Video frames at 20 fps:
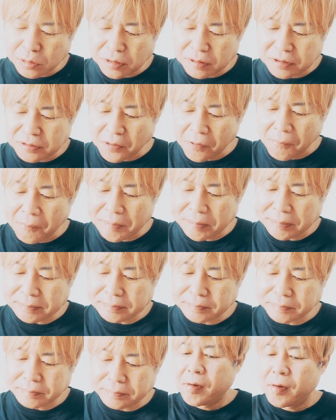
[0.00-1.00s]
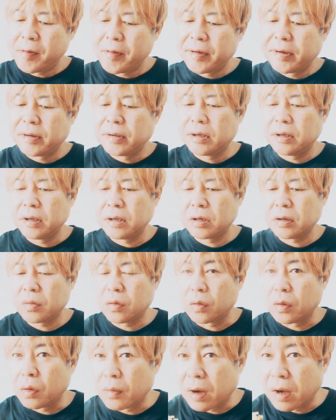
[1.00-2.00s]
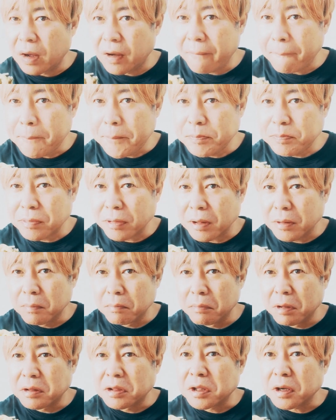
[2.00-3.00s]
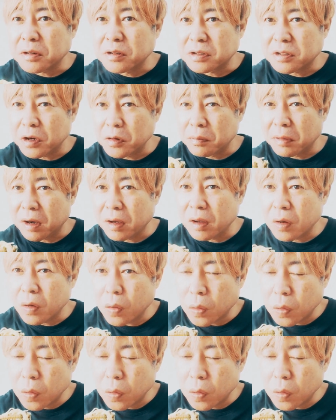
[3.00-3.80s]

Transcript: 高ですよこれはめちゃくちゃうまい